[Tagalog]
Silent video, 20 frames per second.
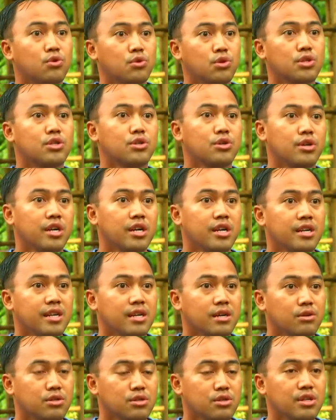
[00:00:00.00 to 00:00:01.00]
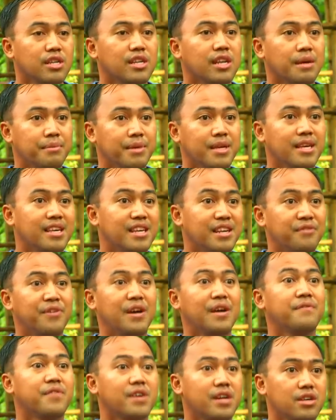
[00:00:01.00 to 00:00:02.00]
culture na gusto na naming
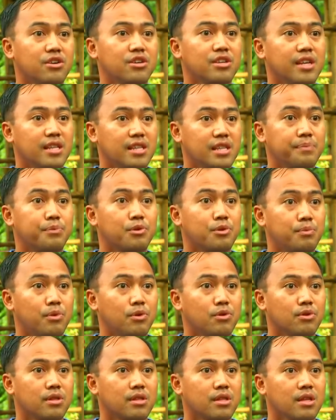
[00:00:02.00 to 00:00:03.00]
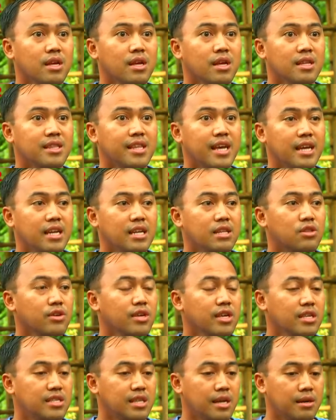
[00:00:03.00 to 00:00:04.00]
i-revive ngayon at i-promote. Dahil ito
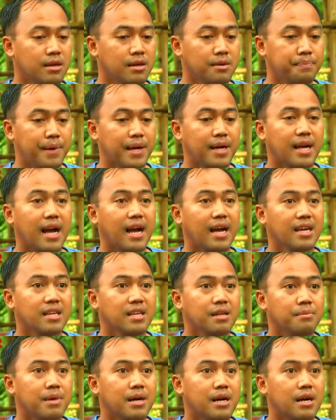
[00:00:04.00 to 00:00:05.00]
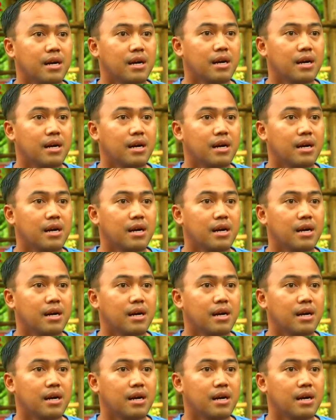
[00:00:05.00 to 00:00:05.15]
ay isang pagkain ng mga